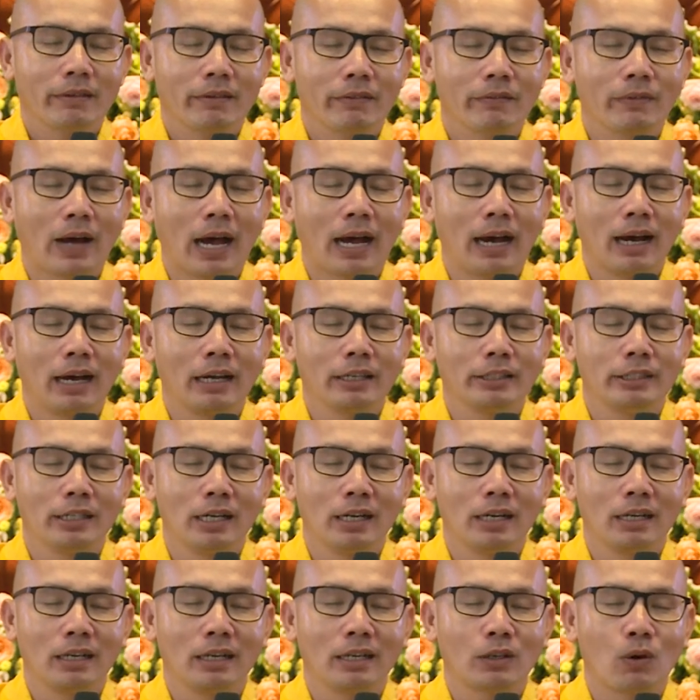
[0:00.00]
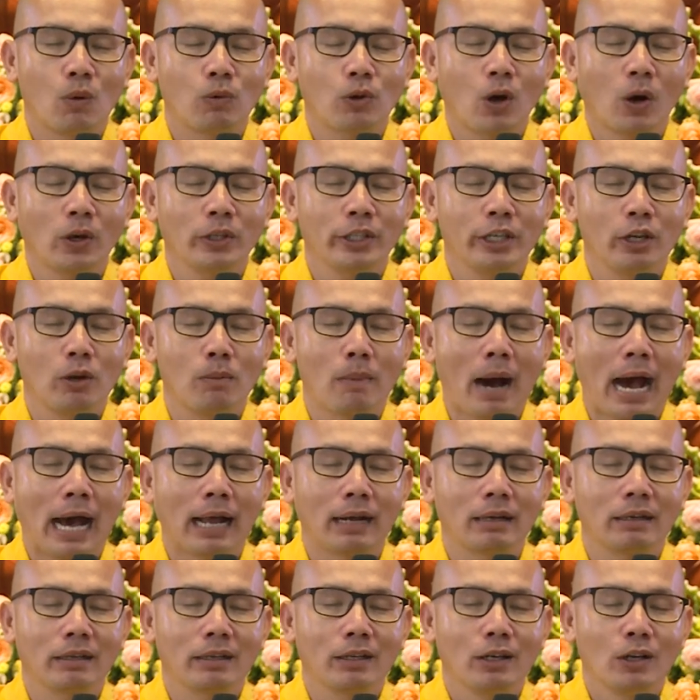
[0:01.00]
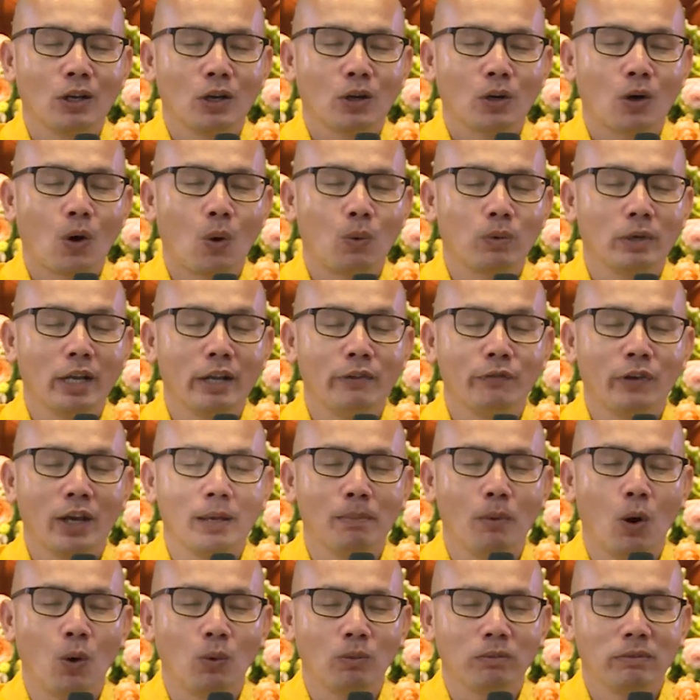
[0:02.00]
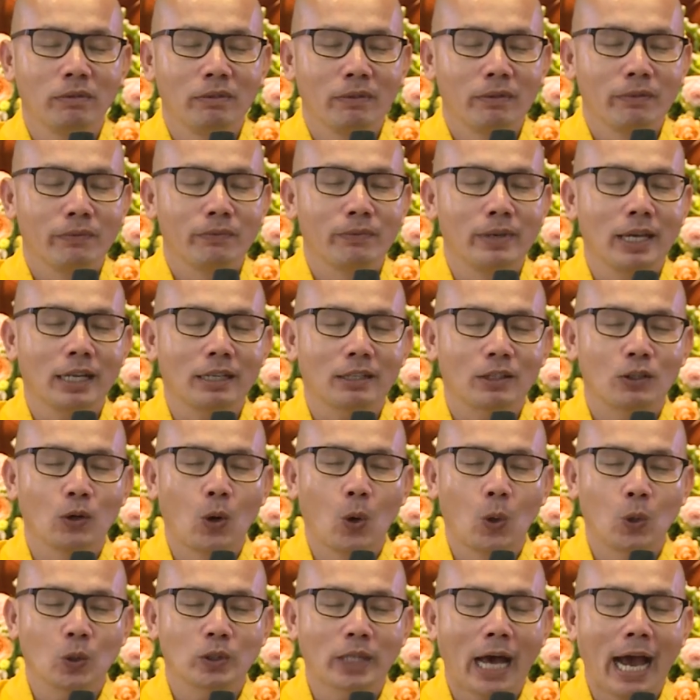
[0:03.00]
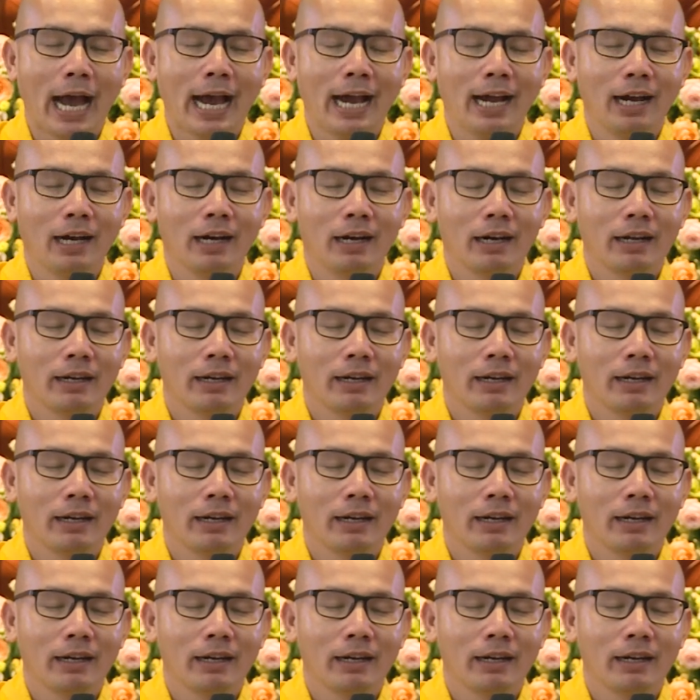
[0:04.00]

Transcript: Và giờ cũng có nhiều bạn cũng lên Facebook viết đồ ta